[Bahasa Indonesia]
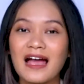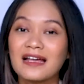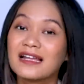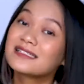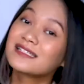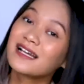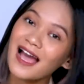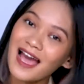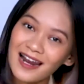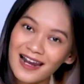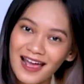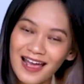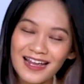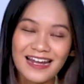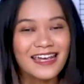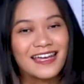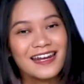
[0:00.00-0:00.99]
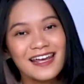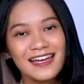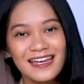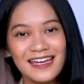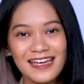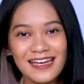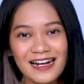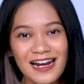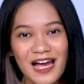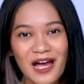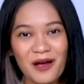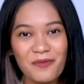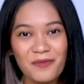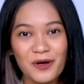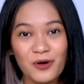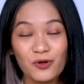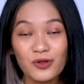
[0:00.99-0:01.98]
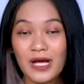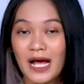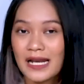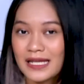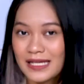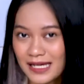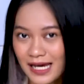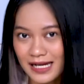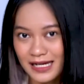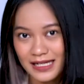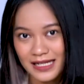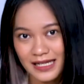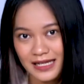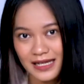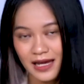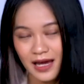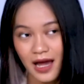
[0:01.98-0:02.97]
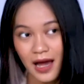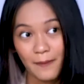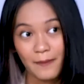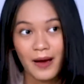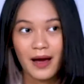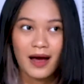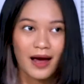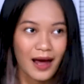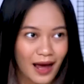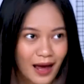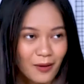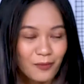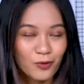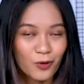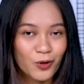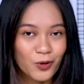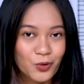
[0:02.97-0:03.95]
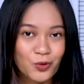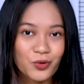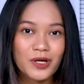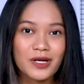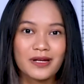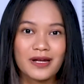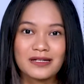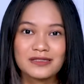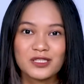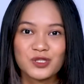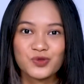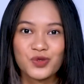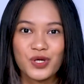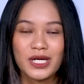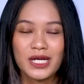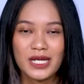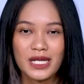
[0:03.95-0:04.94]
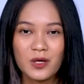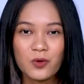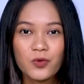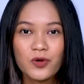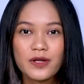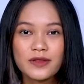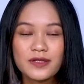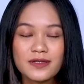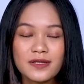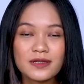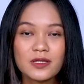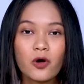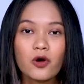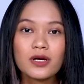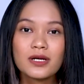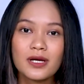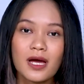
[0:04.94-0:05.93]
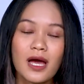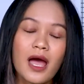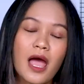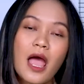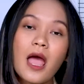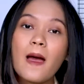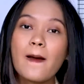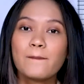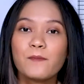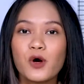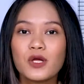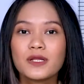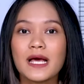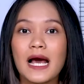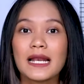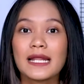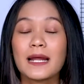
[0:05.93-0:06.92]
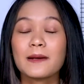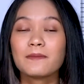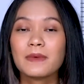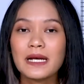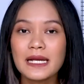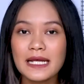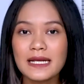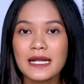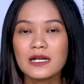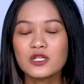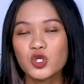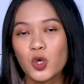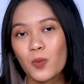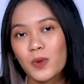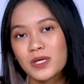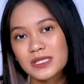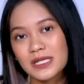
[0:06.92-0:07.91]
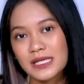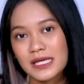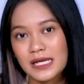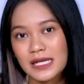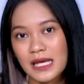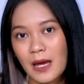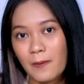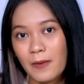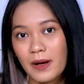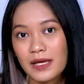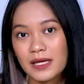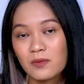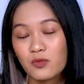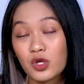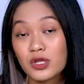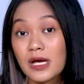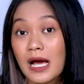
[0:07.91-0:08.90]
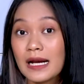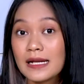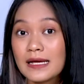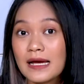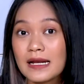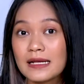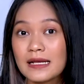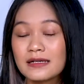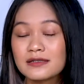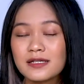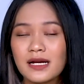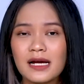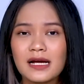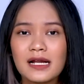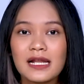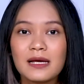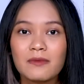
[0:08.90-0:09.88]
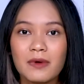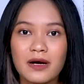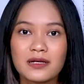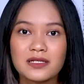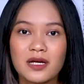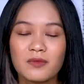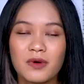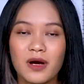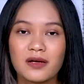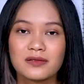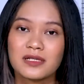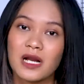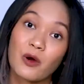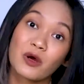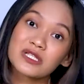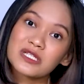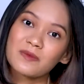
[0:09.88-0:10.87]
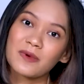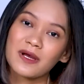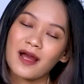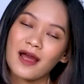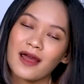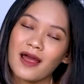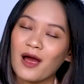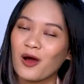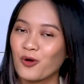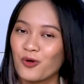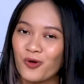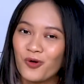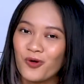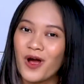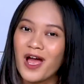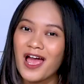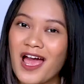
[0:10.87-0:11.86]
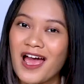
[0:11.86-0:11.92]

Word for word: Nah sekarang kira-kira menurut kalian nih, apakah produk dari Accessoire ini worth it atau enggak buat kalian beli dan coba sendiri? Apalagi buat kalian yang struggling banget sama bekas jerawat sama kayak aku.